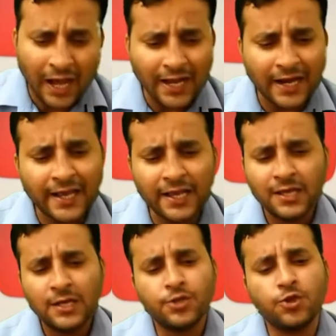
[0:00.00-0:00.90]
हालांकि
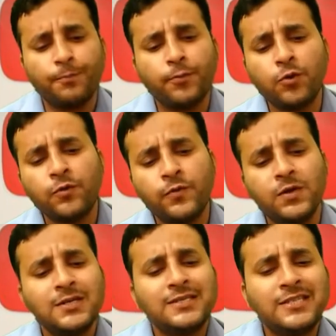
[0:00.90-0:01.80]
जो
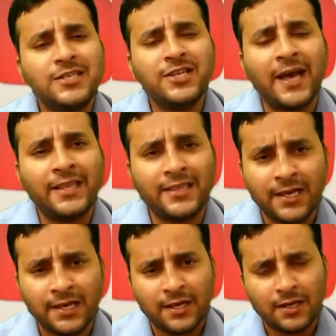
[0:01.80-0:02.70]
पूर्व सीजीआई
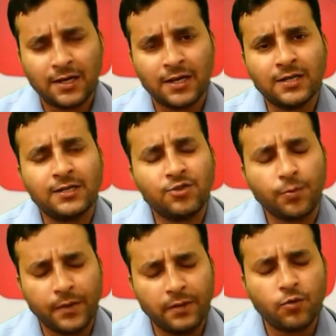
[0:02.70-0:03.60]
थे आ,
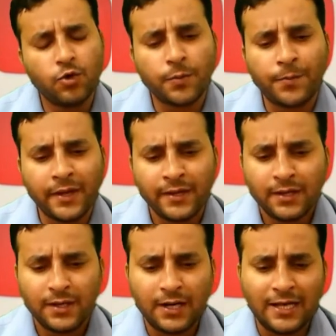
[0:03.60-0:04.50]
सुप्रीम कोर्ट पे
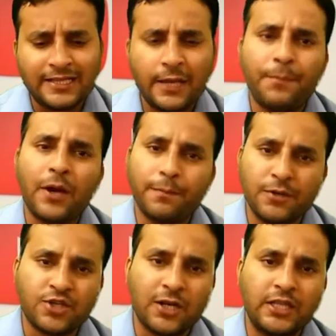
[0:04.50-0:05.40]
आ, दीपक
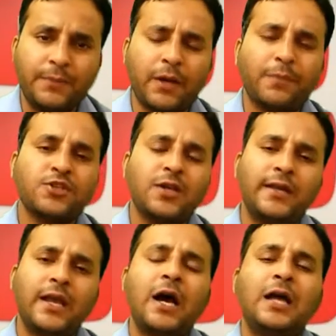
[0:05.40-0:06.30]
मिश्रा दीपक मिश्रा
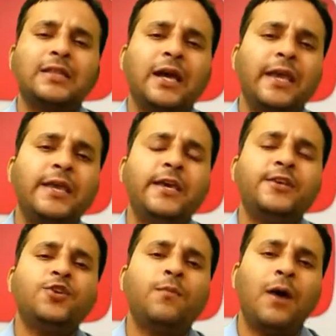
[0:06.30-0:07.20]
ने कहा था कि
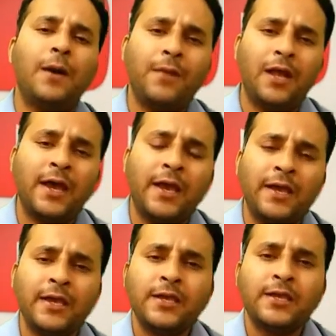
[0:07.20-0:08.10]
ये जो मामला है
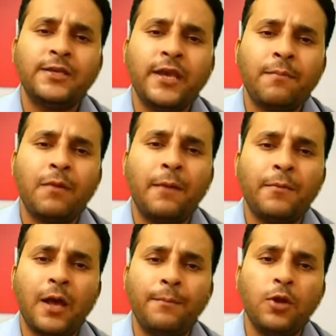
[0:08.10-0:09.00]
ये
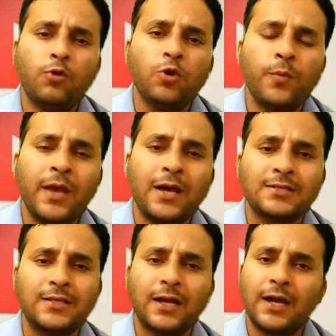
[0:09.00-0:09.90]
मामला बिल्कुल भी
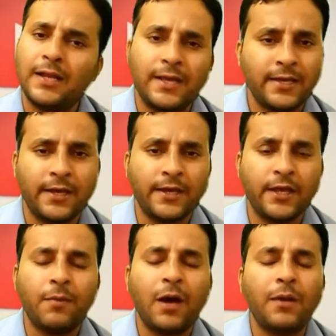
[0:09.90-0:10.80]
आस्था का नहीं है
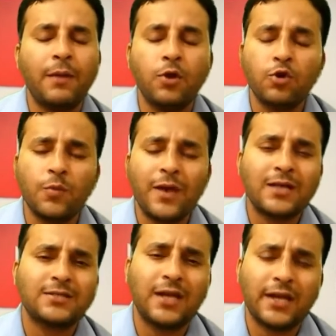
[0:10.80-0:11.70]
ये मामला बिल्कुल भी
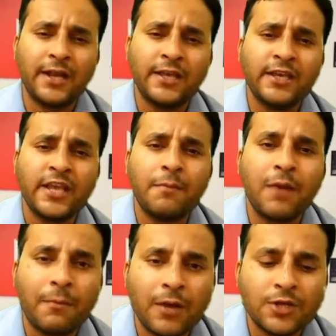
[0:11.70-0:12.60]
आस्था का नहीं है ये
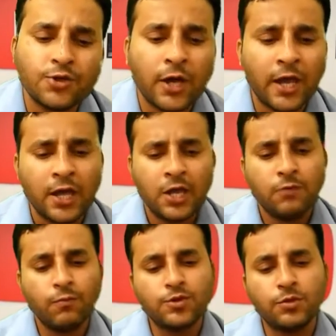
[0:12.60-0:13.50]
मामला जो है
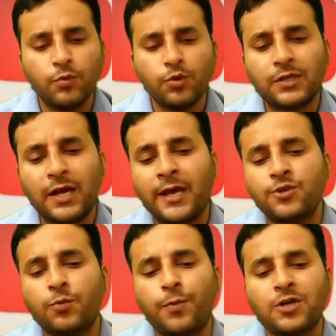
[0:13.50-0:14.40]
वो सबूत का
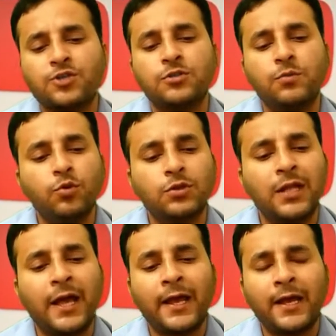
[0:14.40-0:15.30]
है जो पक्ष सबूत
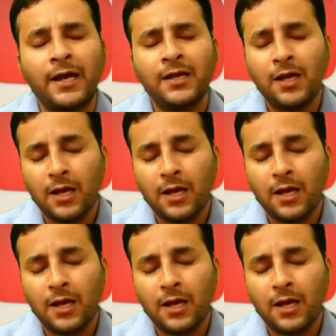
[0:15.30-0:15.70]
लाएगा